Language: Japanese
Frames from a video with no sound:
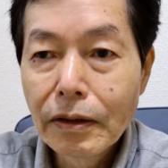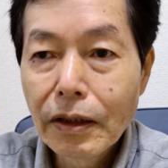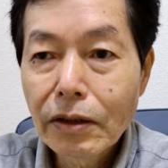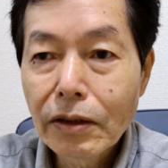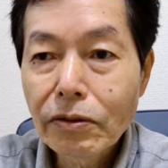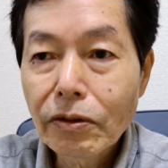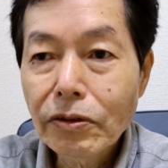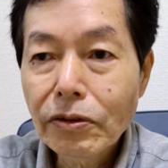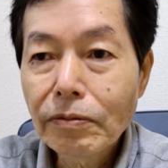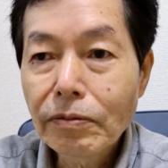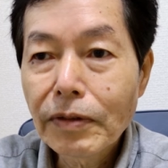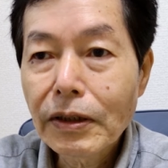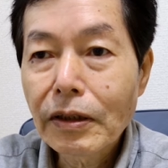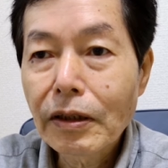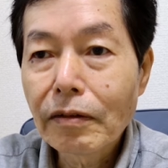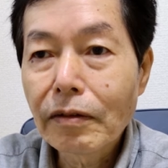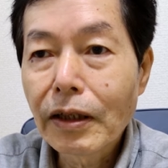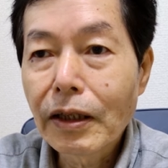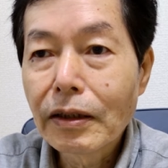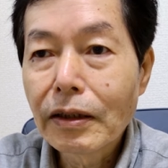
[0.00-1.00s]
で、豊
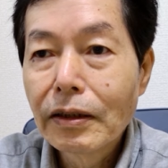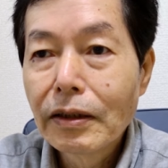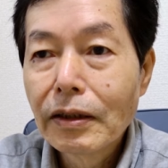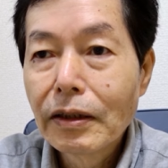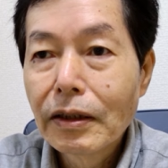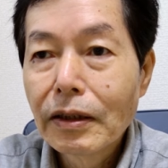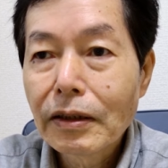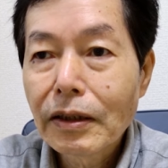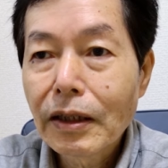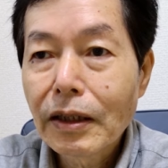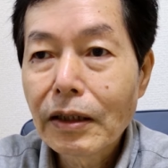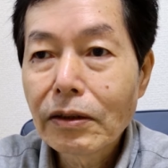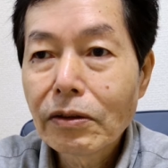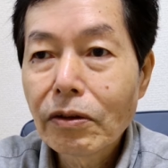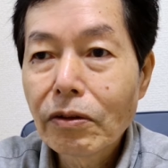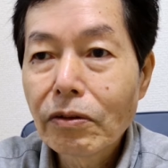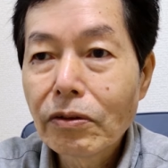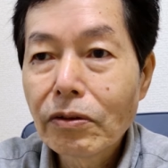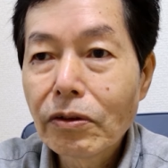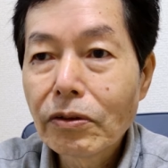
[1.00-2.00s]
政は
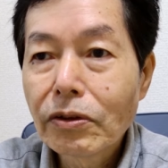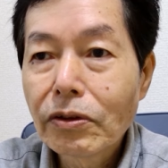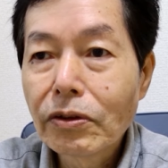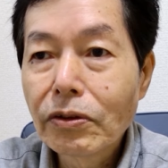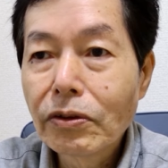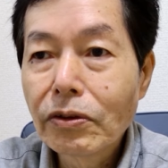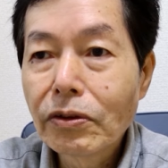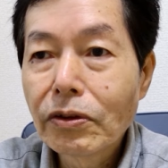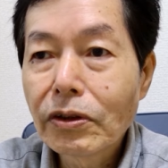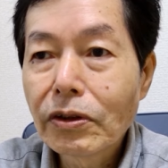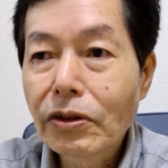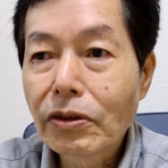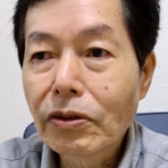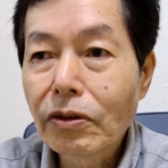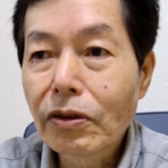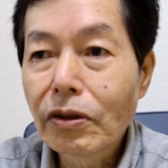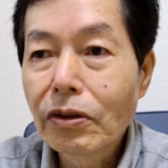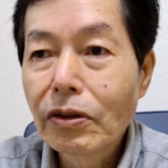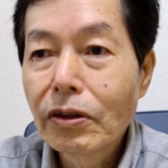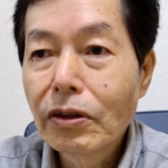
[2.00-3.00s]
担当の中宮氏
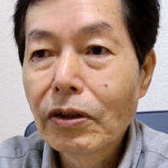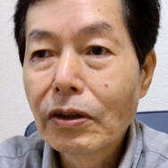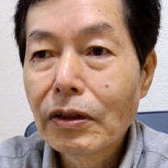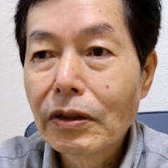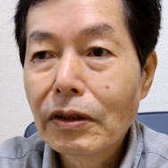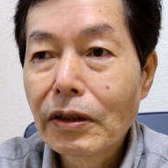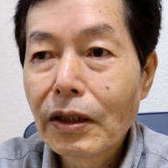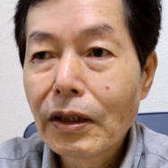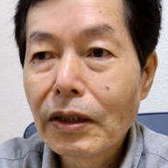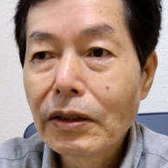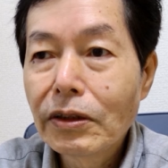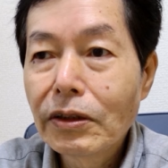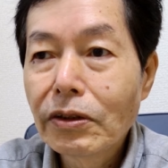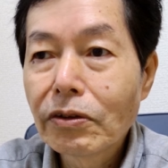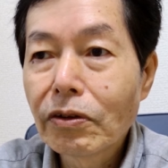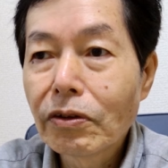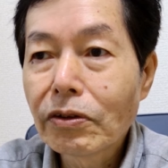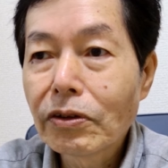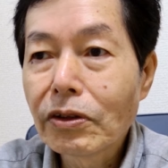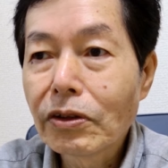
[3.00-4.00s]
と大
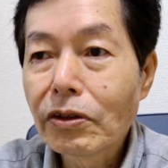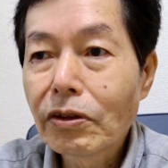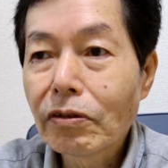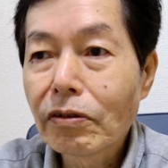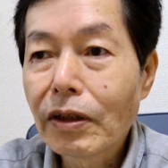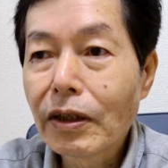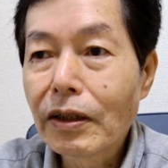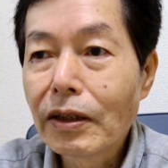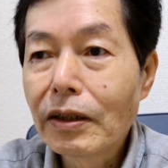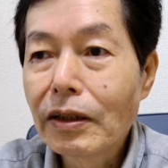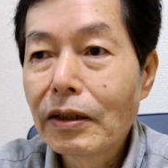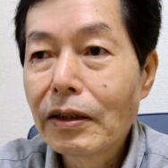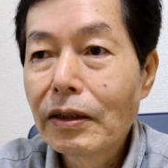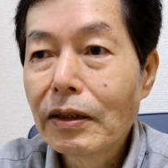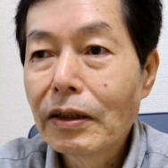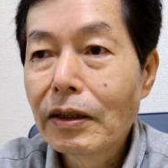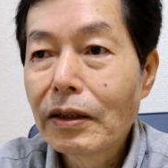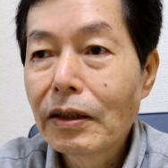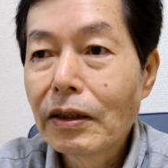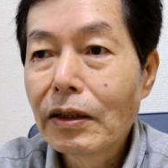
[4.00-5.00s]
事号氏とは
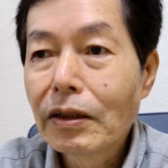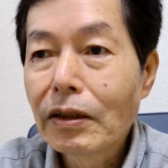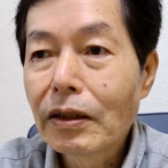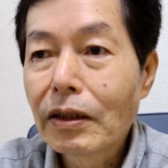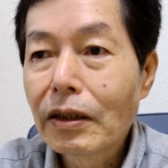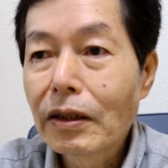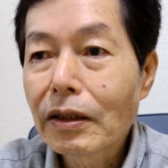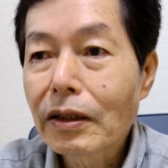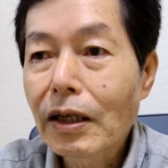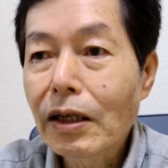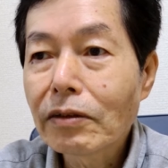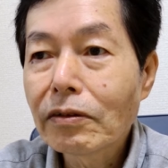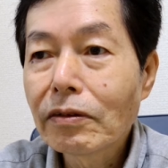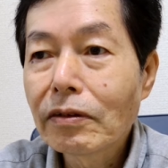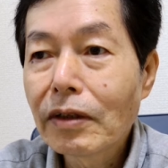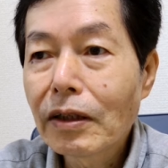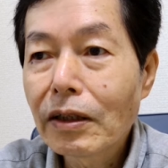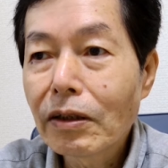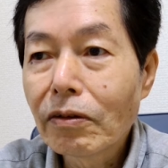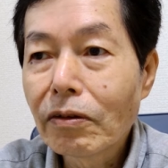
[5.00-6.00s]

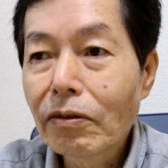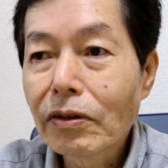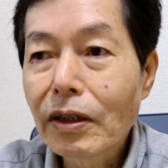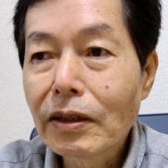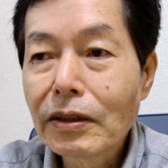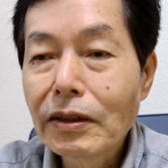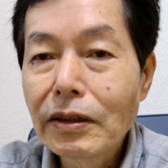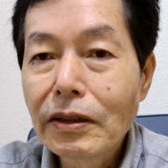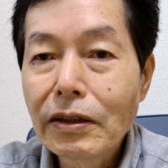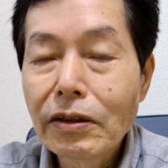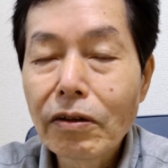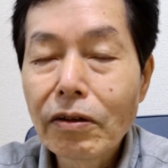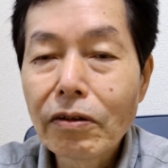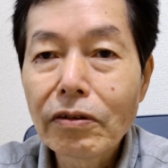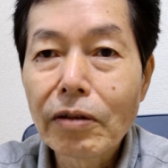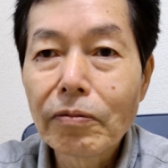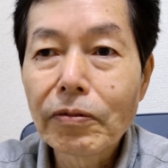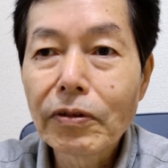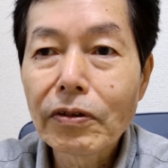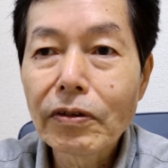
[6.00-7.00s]
格が同じ
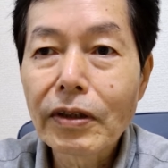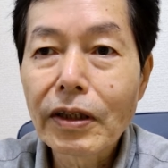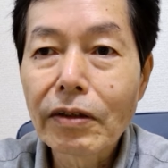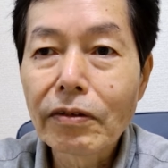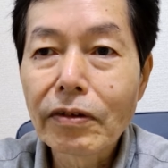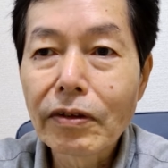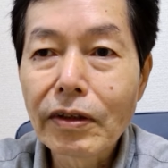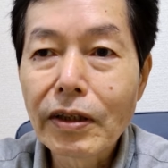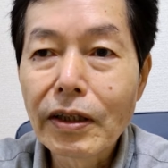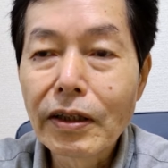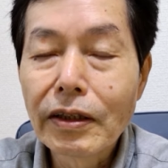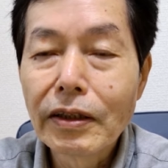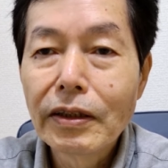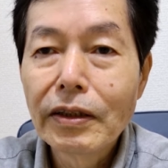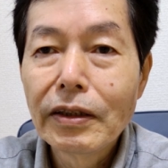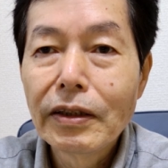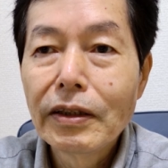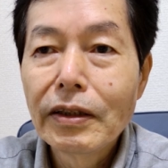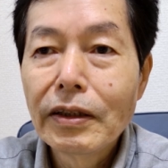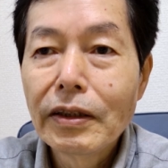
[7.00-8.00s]
ようなものなので、
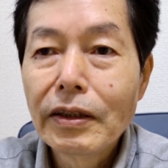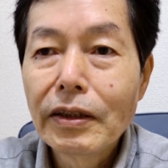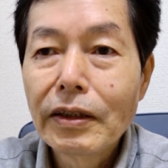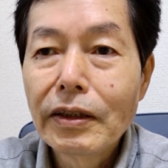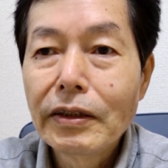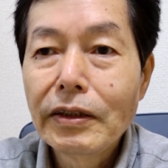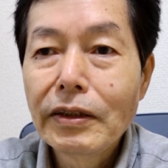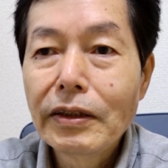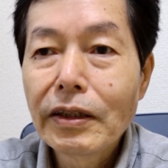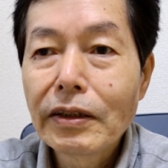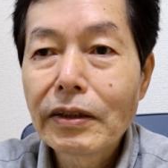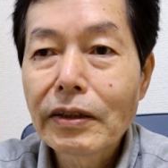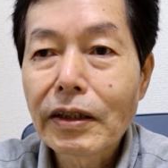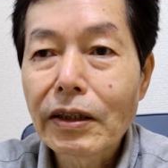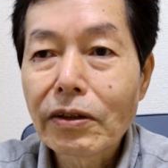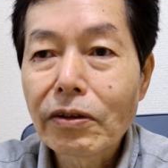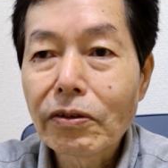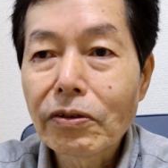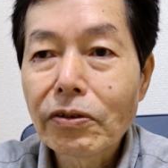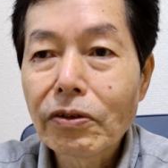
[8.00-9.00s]
秀
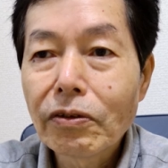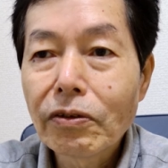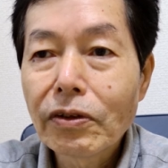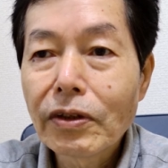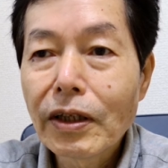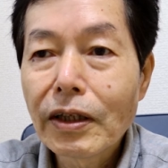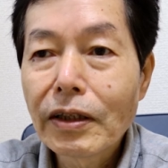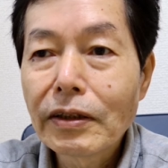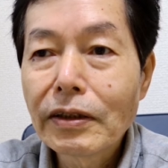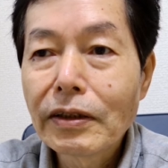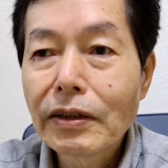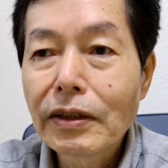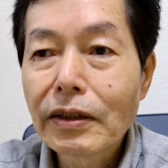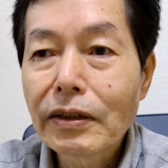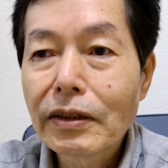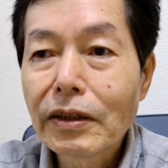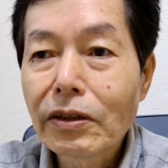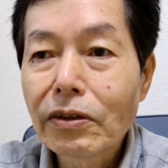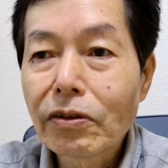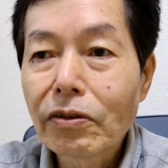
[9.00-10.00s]
近と相談し
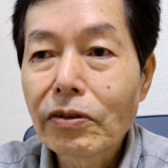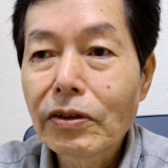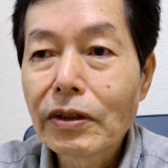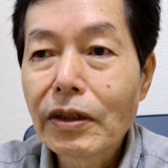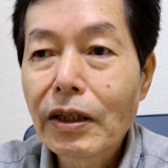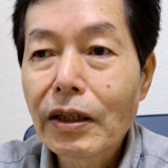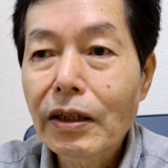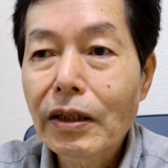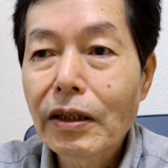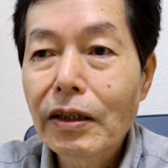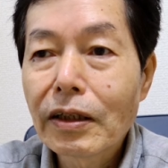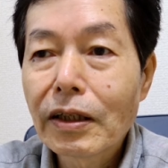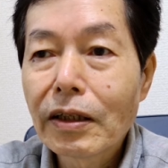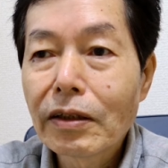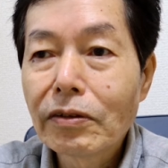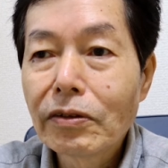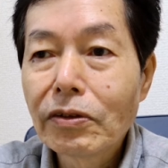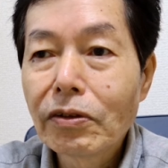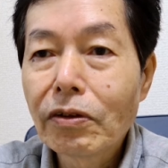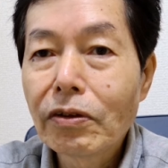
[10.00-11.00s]
合って取り計
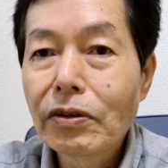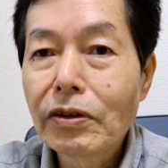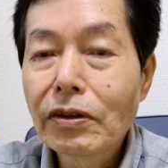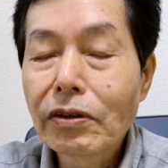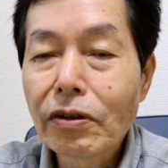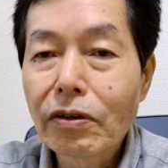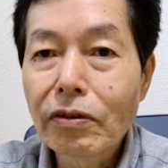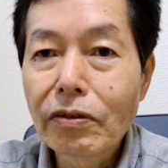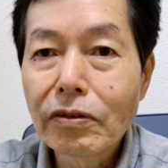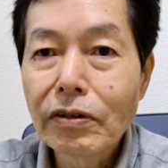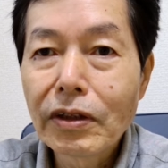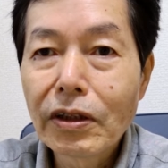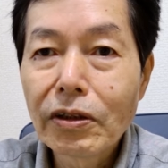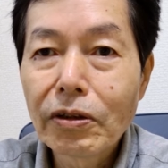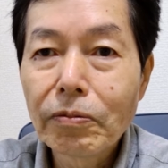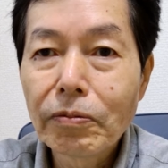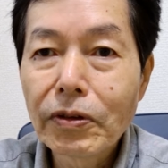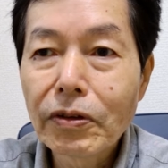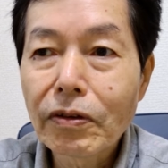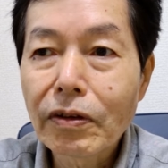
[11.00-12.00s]
らうようにと
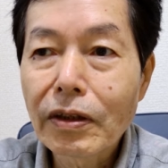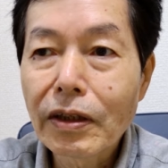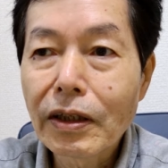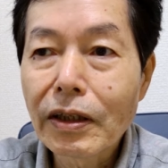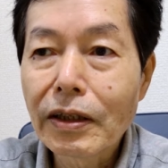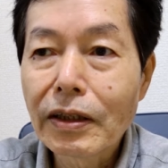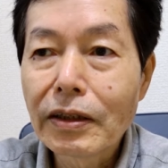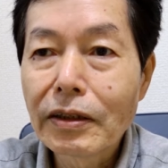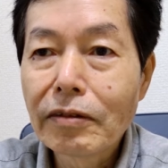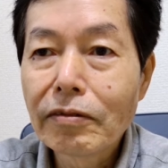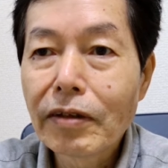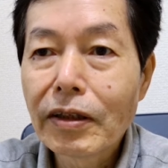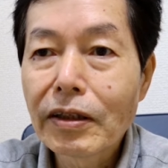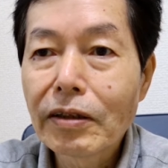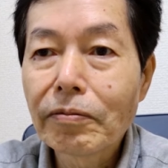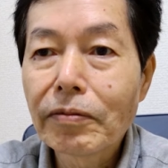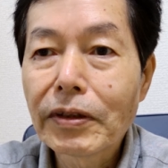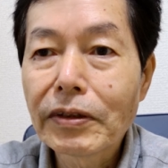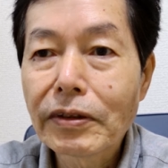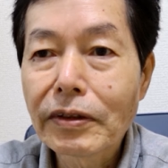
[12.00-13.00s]
上の者から言
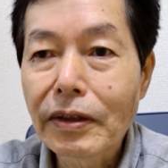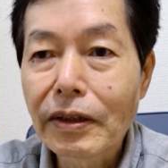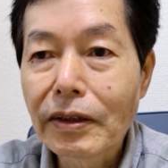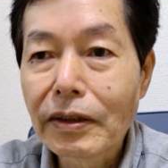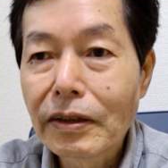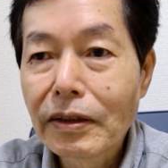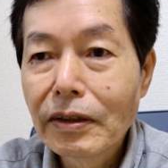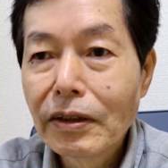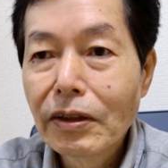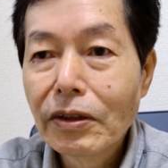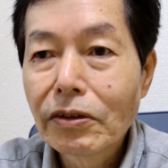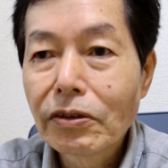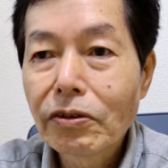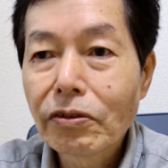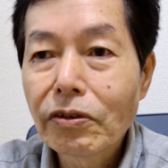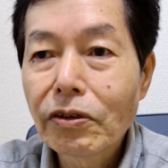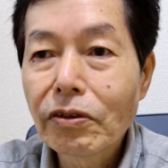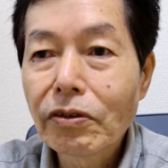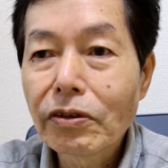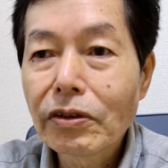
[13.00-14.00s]
われました。
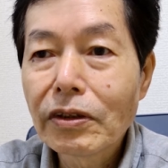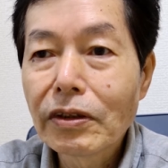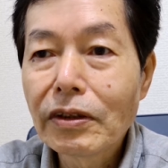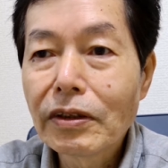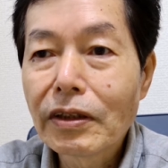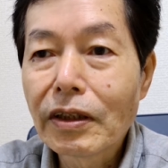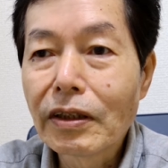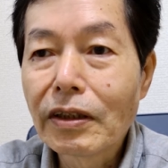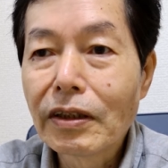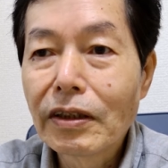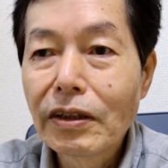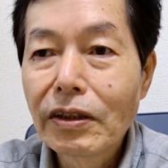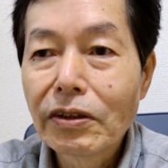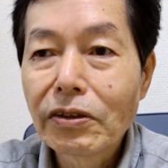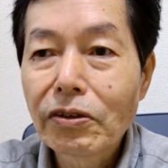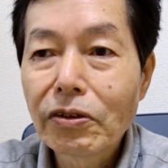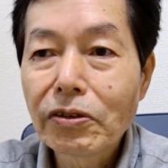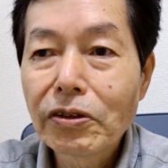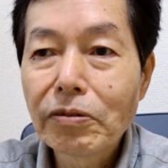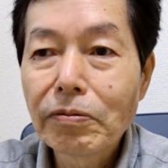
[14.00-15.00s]
それを聞いて、
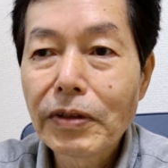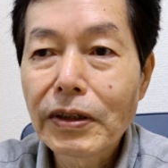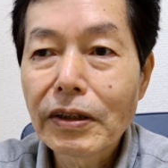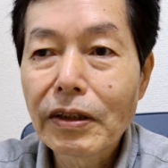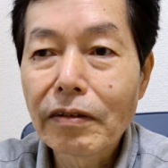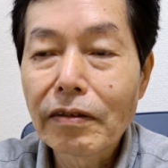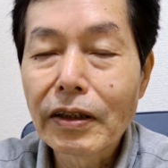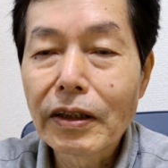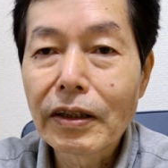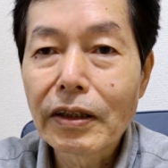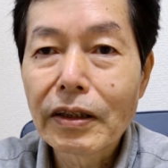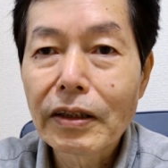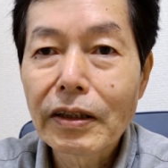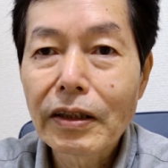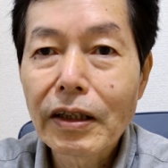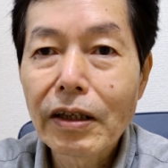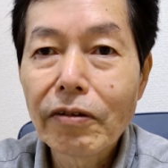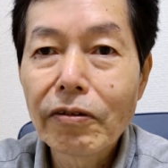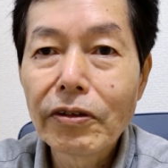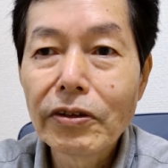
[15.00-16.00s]
さんは
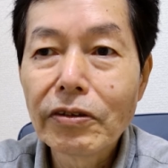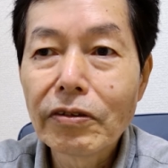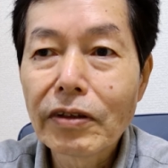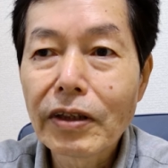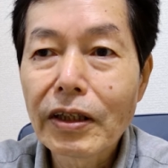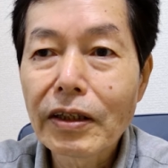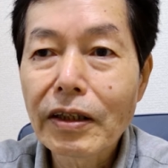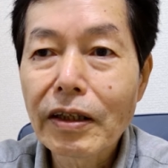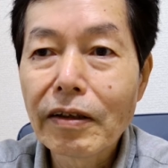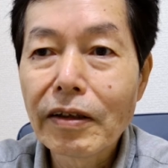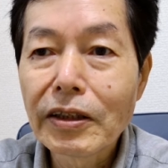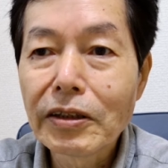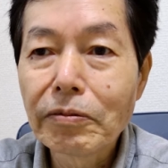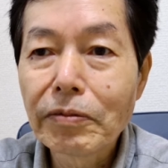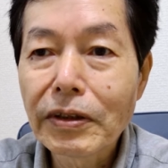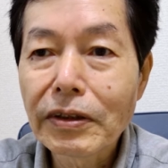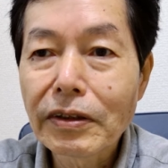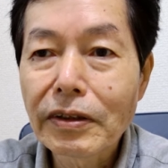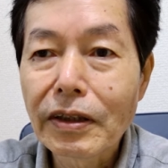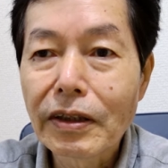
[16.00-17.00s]
顔色が変わ
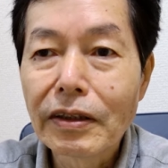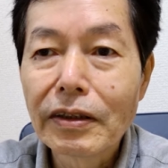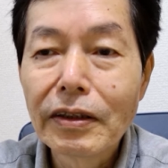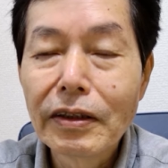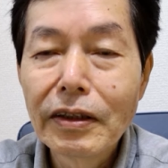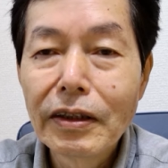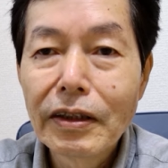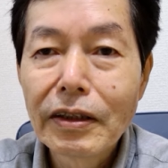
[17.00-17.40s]
りました。